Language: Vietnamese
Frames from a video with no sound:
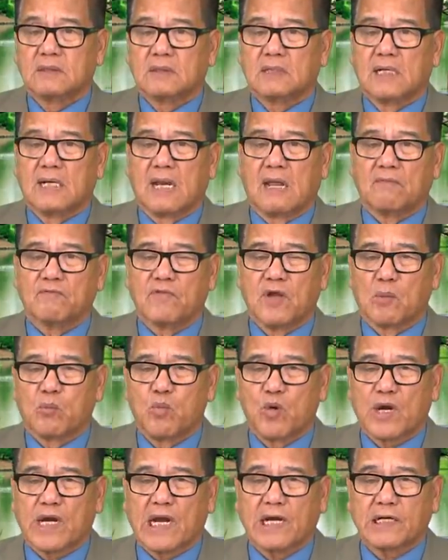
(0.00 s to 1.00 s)
Làm việc
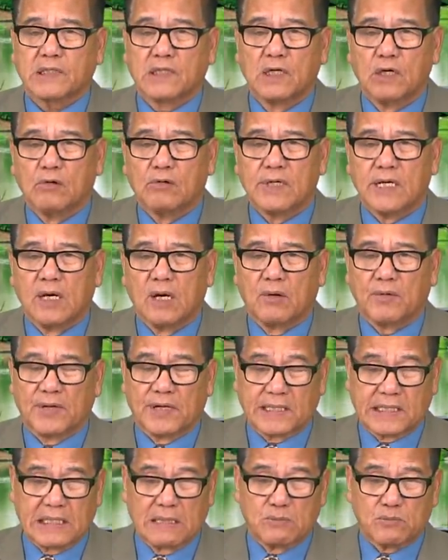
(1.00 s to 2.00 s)
một cách hữu hiệu để
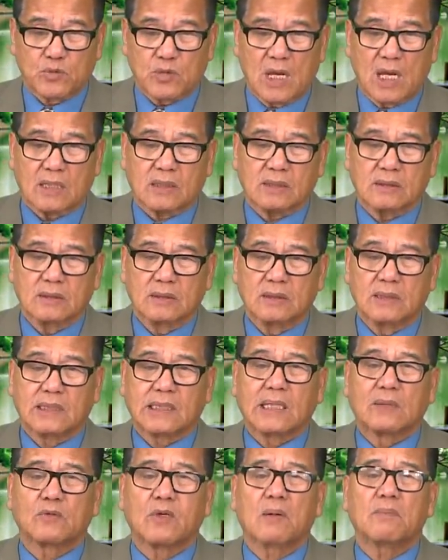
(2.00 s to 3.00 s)
kiểm soát Thì
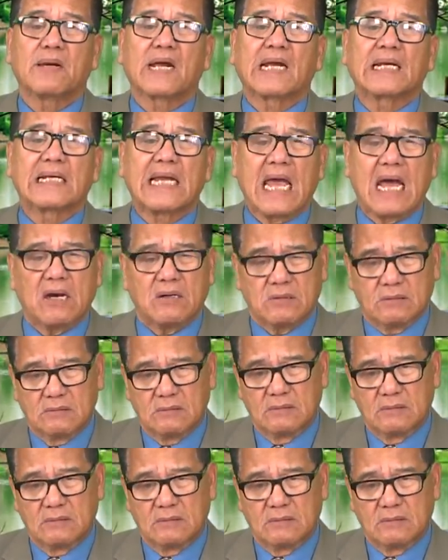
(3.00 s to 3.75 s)
kiểm soát bằng cách nào